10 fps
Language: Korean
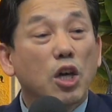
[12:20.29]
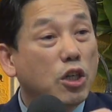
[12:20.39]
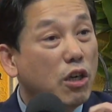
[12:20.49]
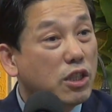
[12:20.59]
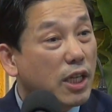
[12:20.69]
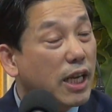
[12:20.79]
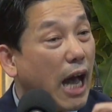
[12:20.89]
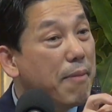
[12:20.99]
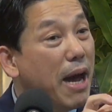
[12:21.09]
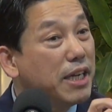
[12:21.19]
그것들이
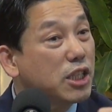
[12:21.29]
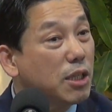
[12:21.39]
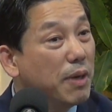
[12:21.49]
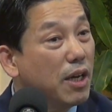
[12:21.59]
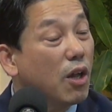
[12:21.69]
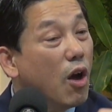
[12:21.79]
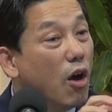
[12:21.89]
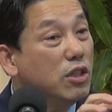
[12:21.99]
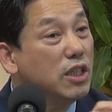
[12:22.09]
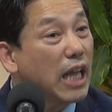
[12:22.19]
가만히 있으면
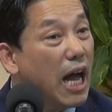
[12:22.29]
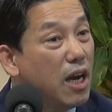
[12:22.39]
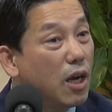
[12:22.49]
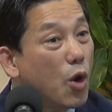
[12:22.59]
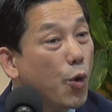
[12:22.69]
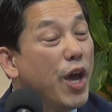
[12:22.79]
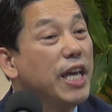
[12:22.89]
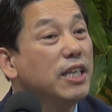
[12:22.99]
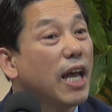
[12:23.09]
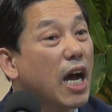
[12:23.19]
어느 날
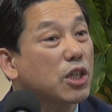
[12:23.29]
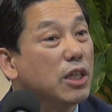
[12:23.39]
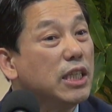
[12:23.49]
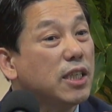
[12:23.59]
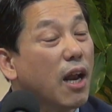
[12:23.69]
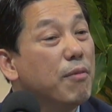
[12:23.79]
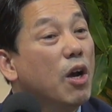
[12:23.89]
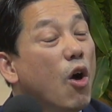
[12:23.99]
회의를 해가서 이 사람을